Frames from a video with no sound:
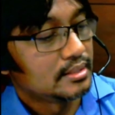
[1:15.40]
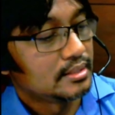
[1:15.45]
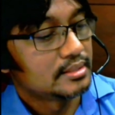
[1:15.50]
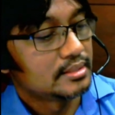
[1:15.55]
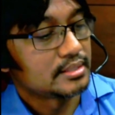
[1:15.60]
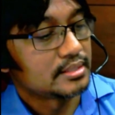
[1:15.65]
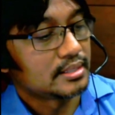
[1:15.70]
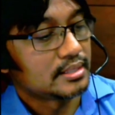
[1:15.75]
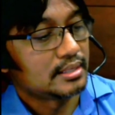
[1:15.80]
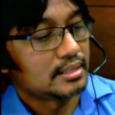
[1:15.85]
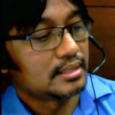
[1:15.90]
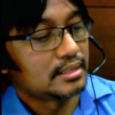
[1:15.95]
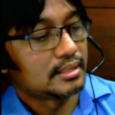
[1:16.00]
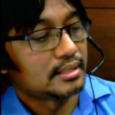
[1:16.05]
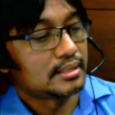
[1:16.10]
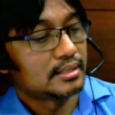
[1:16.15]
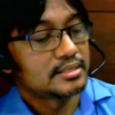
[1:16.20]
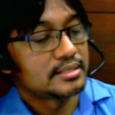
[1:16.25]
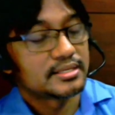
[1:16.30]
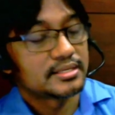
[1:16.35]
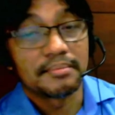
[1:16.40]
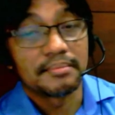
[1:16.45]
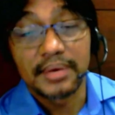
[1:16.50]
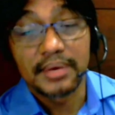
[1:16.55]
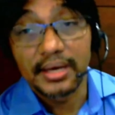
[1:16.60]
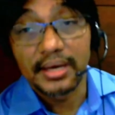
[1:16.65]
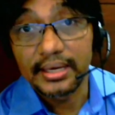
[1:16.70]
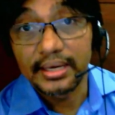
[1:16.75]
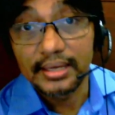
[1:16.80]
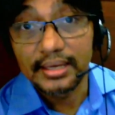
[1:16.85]
sa sa
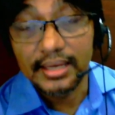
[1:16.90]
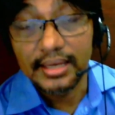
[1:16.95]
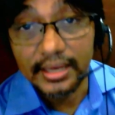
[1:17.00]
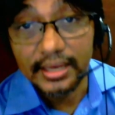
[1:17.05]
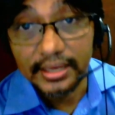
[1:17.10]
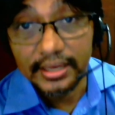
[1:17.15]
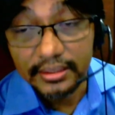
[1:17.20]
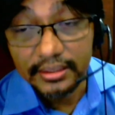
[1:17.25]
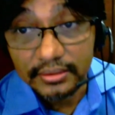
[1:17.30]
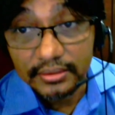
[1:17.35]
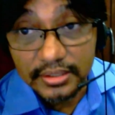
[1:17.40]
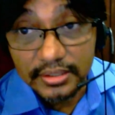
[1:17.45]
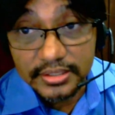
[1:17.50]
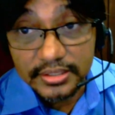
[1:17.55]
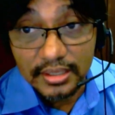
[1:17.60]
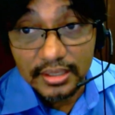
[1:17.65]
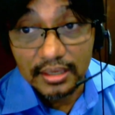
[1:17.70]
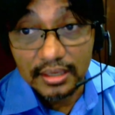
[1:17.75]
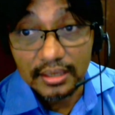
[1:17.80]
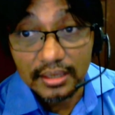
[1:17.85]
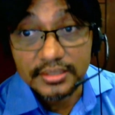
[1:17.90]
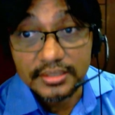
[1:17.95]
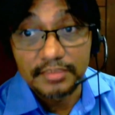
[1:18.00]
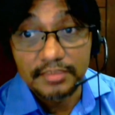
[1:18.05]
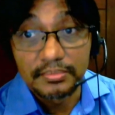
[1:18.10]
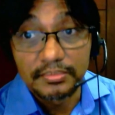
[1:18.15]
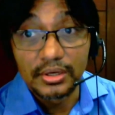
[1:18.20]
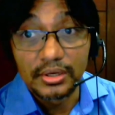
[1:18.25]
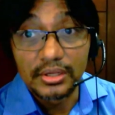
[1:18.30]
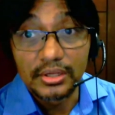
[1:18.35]
mic line or sa
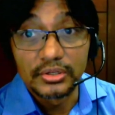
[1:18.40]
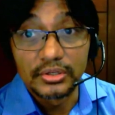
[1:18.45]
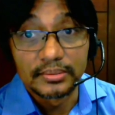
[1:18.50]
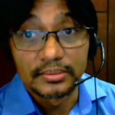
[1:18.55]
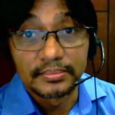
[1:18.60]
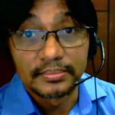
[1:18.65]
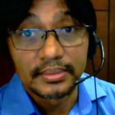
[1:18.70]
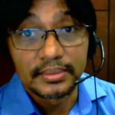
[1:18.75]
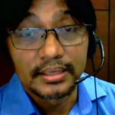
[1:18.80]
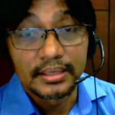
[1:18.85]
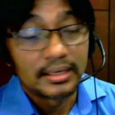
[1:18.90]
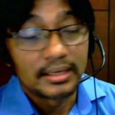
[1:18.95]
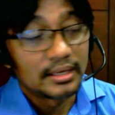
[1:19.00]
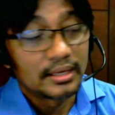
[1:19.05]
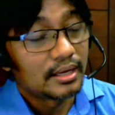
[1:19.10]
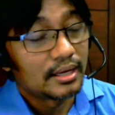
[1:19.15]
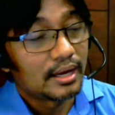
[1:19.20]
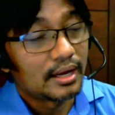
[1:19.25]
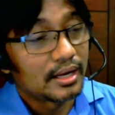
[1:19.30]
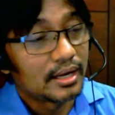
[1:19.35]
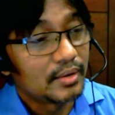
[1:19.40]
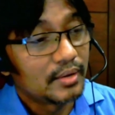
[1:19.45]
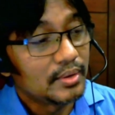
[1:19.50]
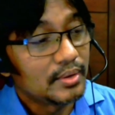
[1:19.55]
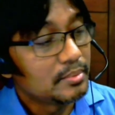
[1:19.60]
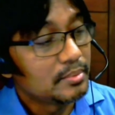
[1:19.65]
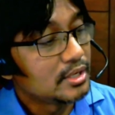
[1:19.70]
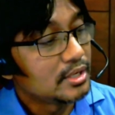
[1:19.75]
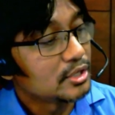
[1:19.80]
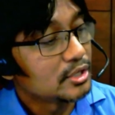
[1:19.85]
sa volume, uh,
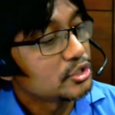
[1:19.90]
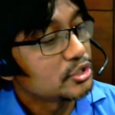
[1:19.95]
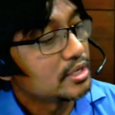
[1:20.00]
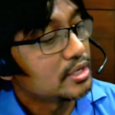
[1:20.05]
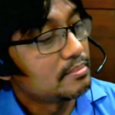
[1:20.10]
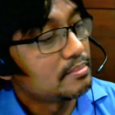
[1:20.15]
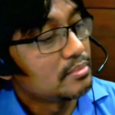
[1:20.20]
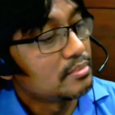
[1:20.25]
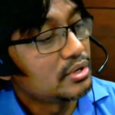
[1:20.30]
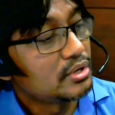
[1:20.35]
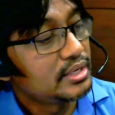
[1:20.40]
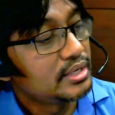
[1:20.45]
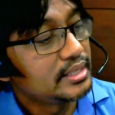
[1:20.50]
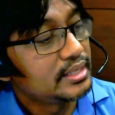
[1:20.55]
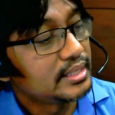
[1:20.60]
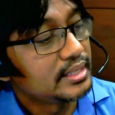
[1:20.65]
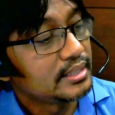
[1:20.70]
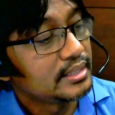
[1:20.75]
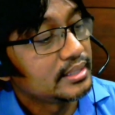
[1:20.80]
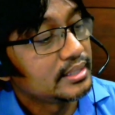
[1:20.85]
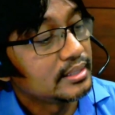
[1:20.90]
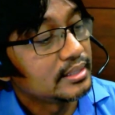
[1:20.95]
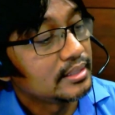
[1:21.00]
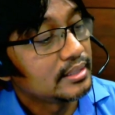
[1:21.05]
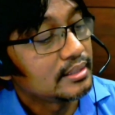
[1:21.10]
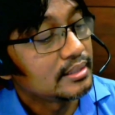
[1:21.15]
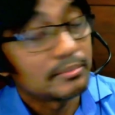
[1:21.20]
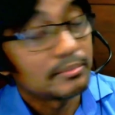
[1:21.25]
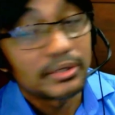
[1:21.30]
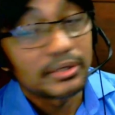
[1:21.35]
gawin mo lang siya more than
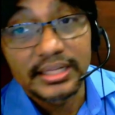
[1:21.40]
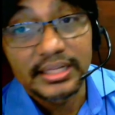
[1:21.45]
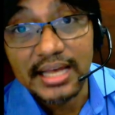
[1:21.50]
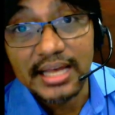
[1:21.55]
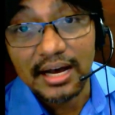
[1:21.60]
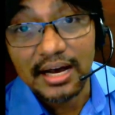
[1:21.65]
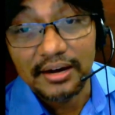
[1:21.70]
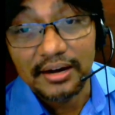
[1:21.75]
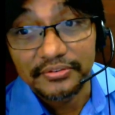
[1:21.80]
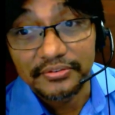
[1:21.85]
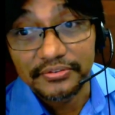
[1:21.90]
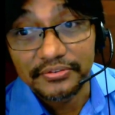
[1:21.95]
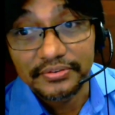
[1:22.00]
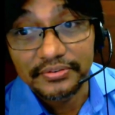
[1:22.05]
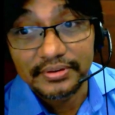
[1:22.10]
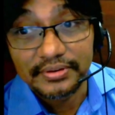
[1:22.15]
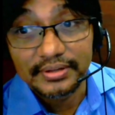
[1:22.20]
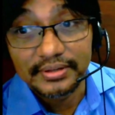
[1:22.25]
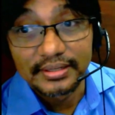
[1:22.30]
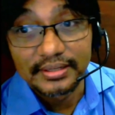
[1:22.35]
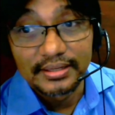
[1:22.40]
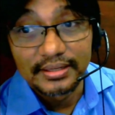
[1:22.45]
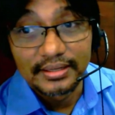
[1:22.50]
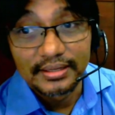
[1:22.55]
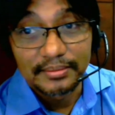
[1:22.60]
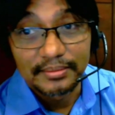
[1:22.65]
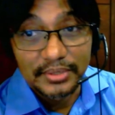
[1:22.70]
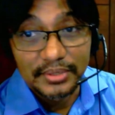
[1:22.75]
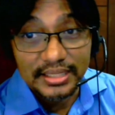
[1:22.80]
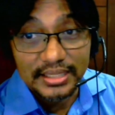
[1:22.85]
more than half.
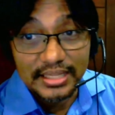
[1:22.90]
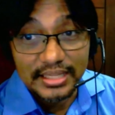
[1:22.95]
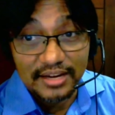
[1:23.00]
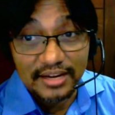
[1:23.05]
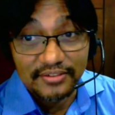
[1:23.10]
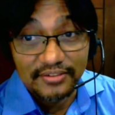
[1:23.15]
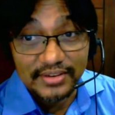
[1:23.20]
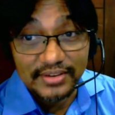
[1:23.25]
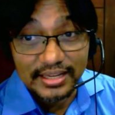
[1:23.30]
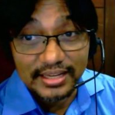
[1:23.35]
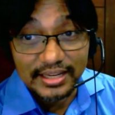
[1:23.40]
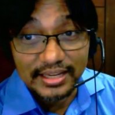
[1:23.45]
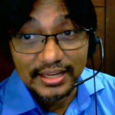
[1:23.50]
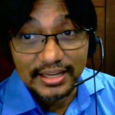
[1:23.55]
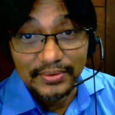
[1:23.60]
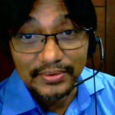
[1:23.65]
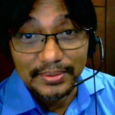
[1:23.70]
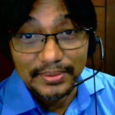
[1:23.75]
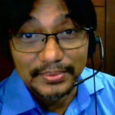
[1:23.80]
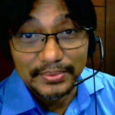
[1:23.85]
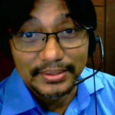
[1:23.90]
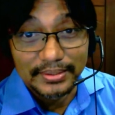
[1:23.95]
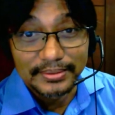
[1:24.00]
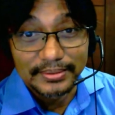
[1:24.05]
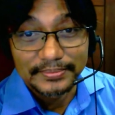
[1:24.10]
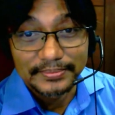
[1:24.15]
More than half lang gagawin mo.